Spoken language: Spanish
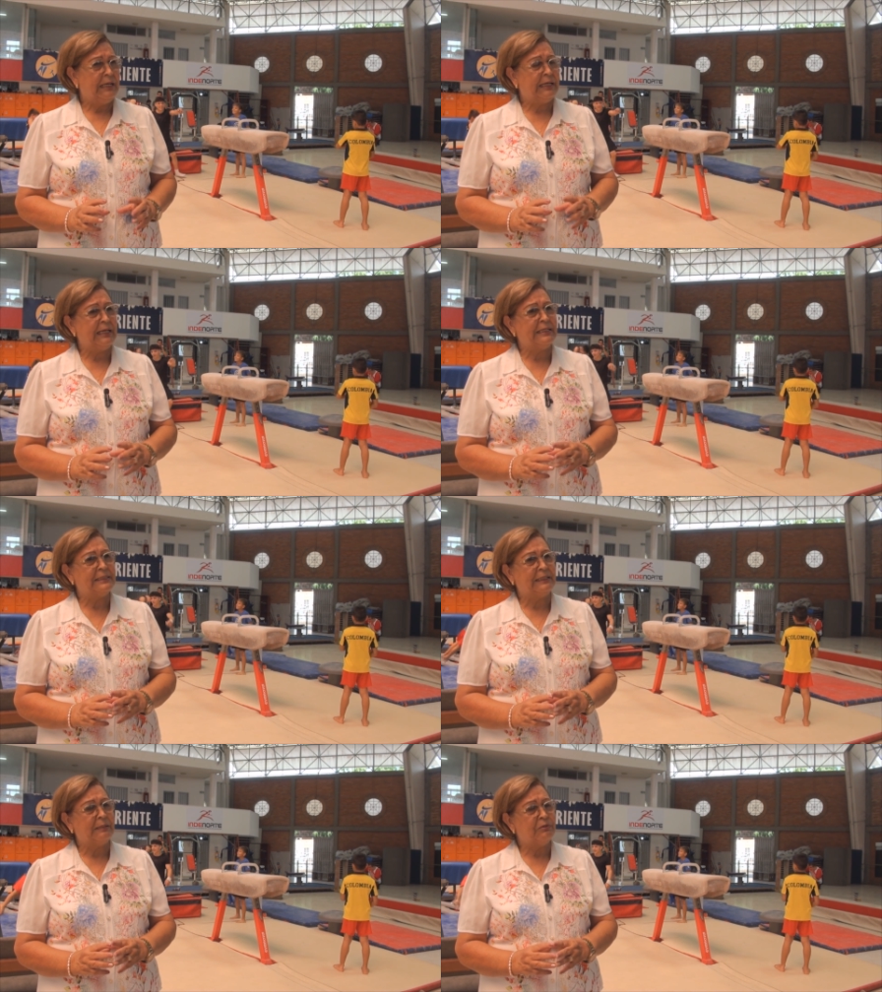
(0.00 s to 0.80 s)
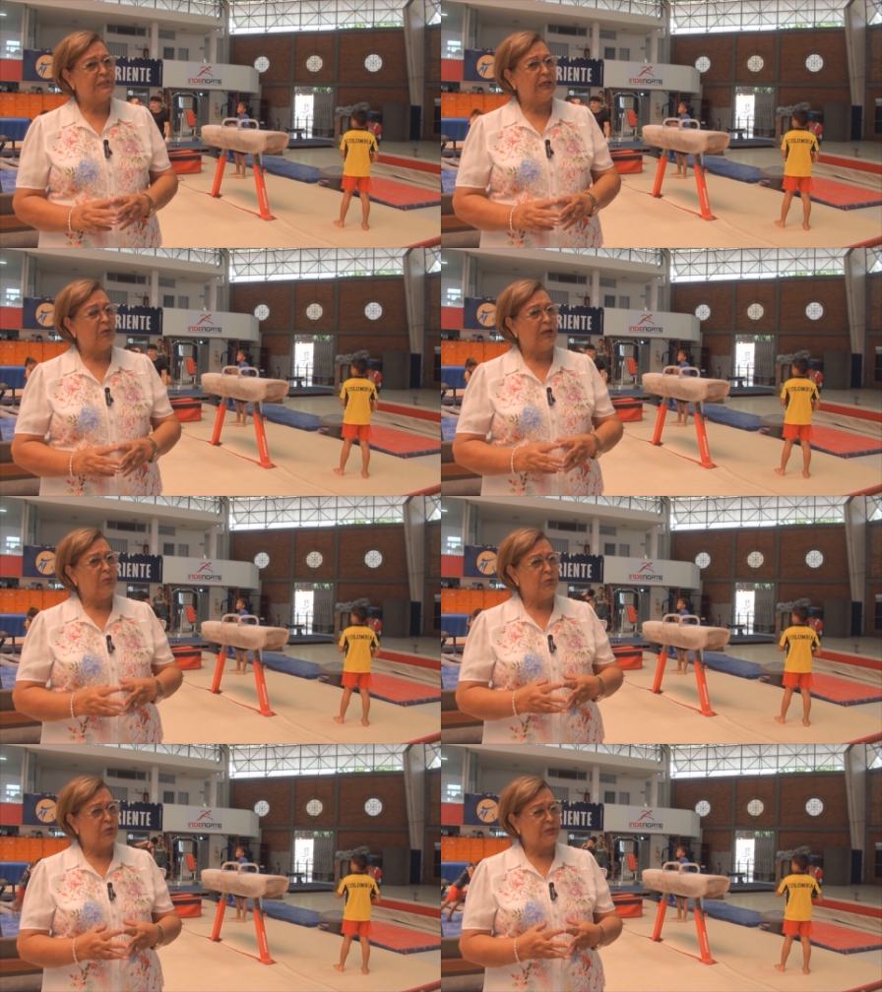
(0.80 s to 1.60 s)
en que necesitamos que los
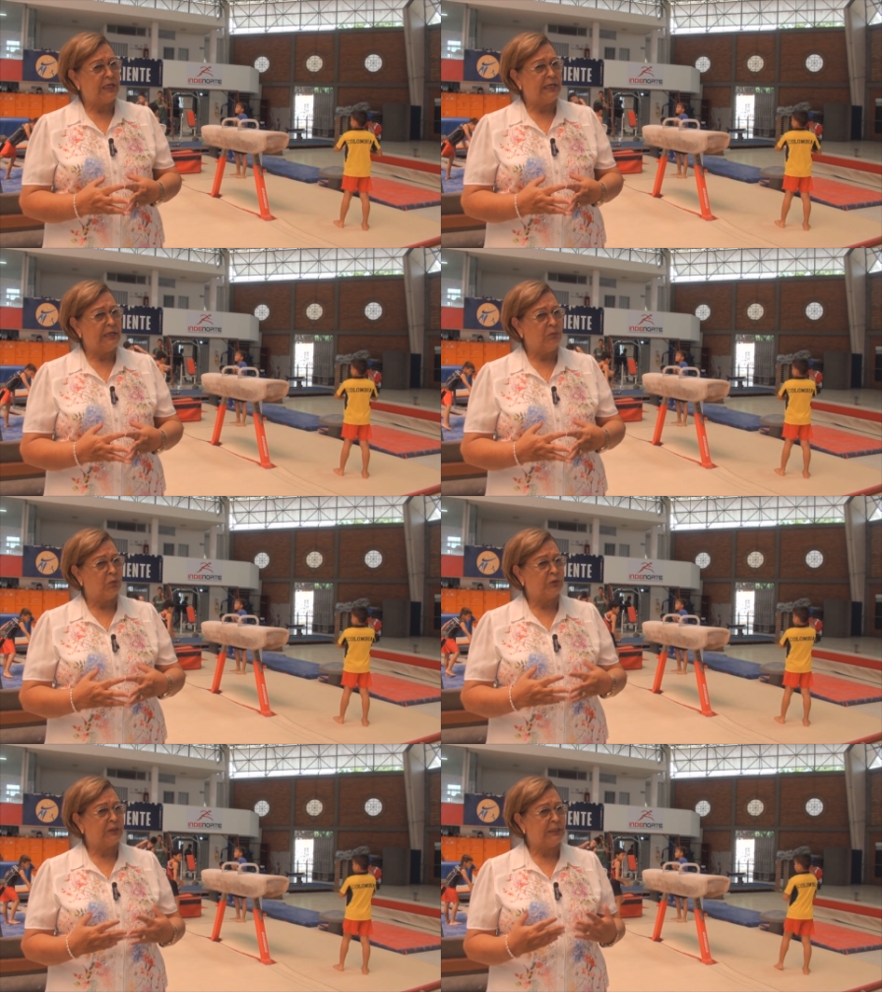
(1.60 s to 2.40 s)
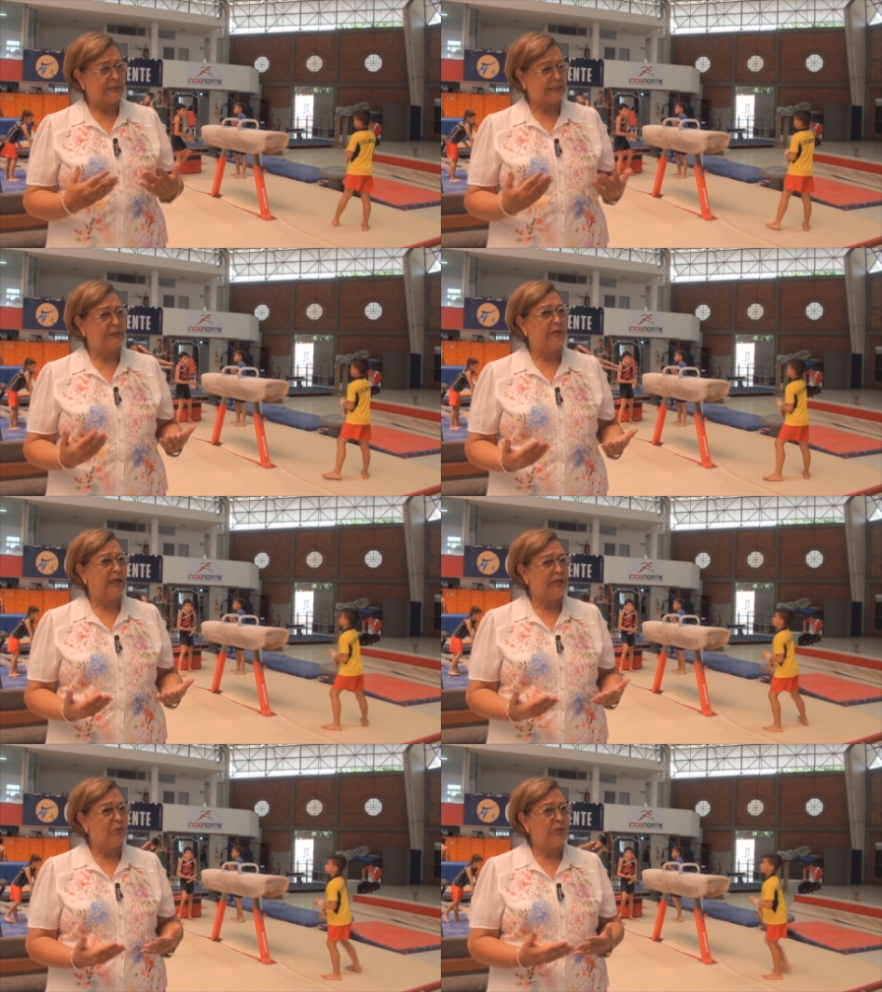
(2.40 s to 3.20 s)
alumnos tengan otras
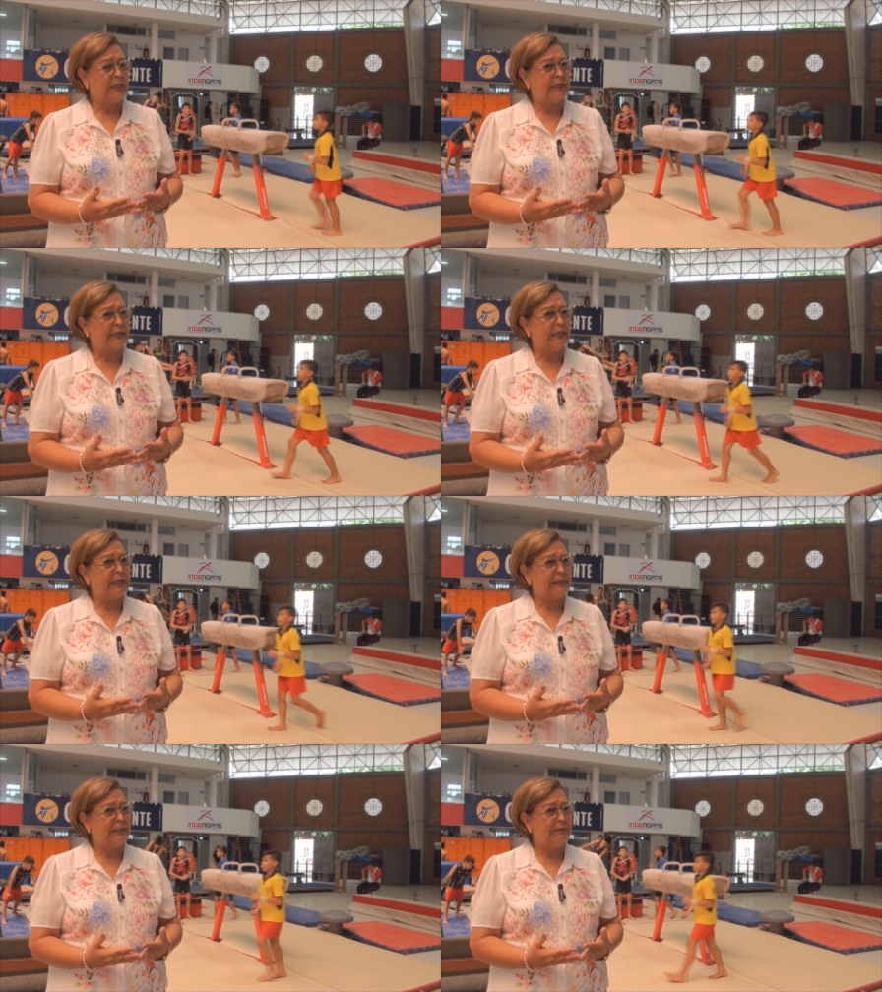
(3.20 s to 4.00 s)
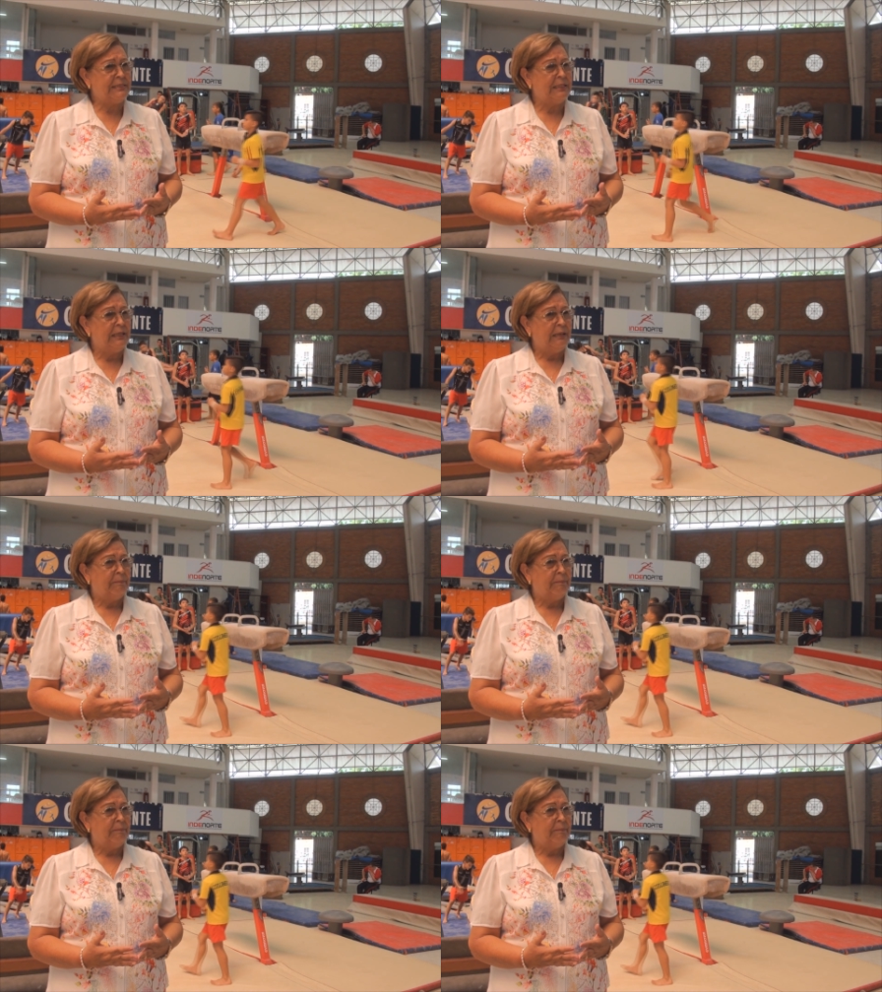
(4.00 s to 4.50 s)
actividades lúdicas, recreativas,